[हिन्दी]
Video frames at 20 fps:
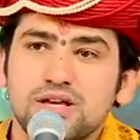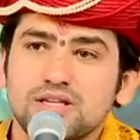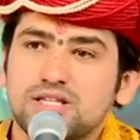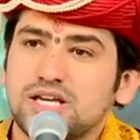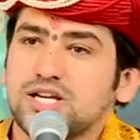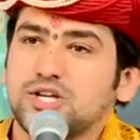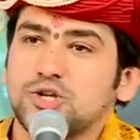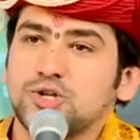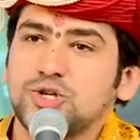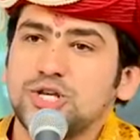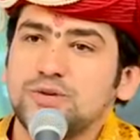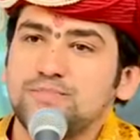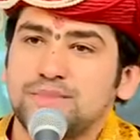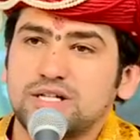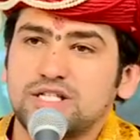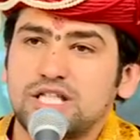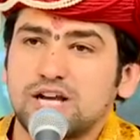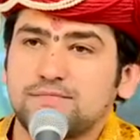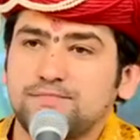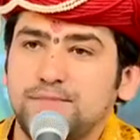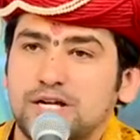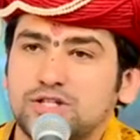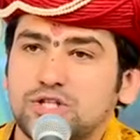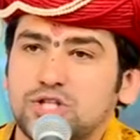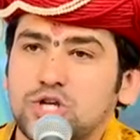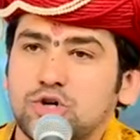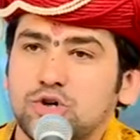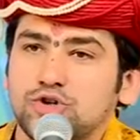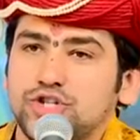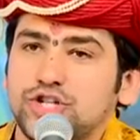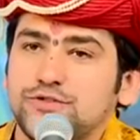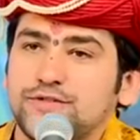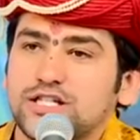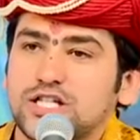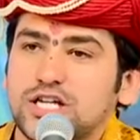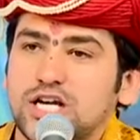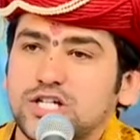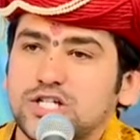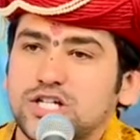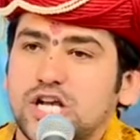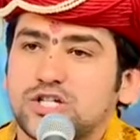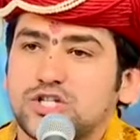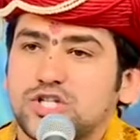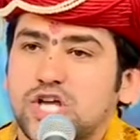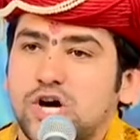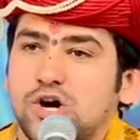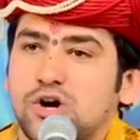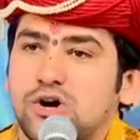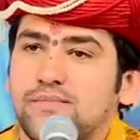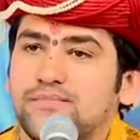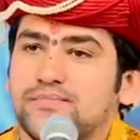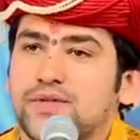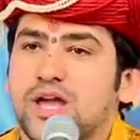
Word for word: क्या किसी मृतक व्यक्ति को जीवित कर सकते हो